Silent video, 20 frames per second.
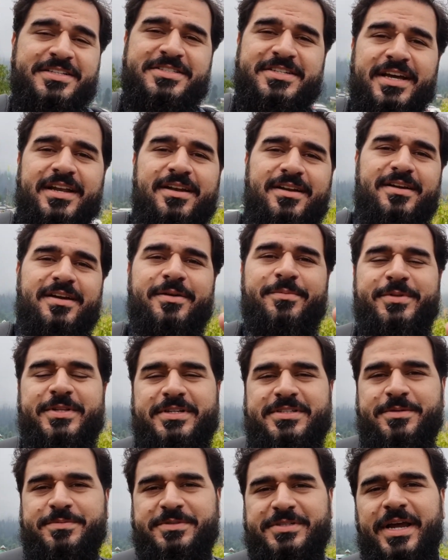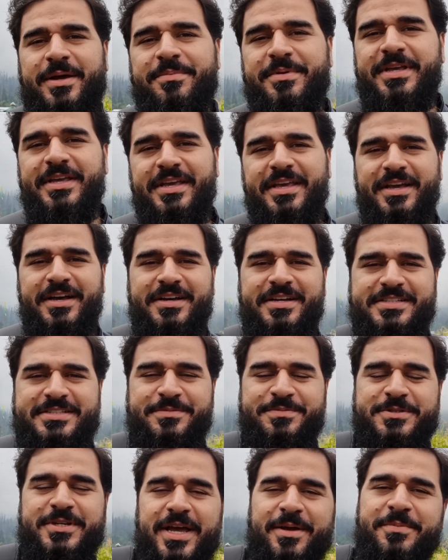चैनल अगर अभी तक सब्सक्राइब नहीं किया
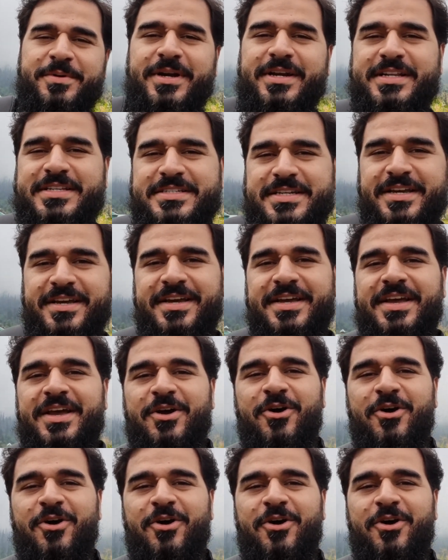सब्सक्राइब कर लीजिए